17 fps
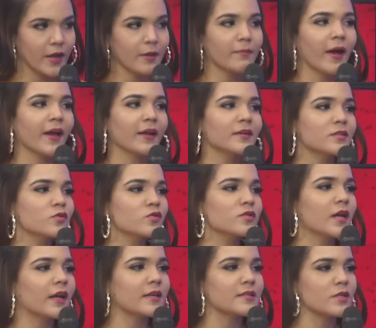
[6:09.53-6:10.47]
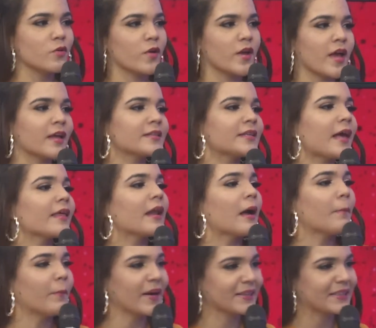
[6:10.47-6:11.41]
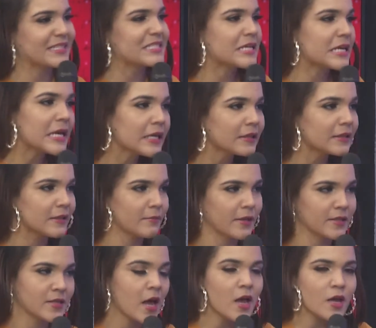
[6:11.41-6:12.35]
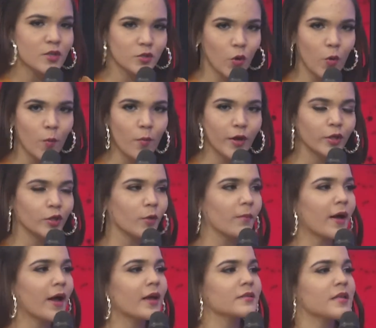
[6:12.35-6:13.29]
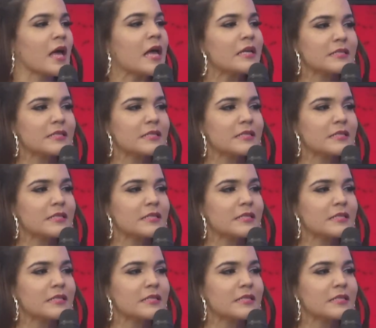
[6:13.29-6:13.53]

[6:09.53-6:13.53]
Imagínese usted las cirugías ya de las partes íntimas. Son un poquito más...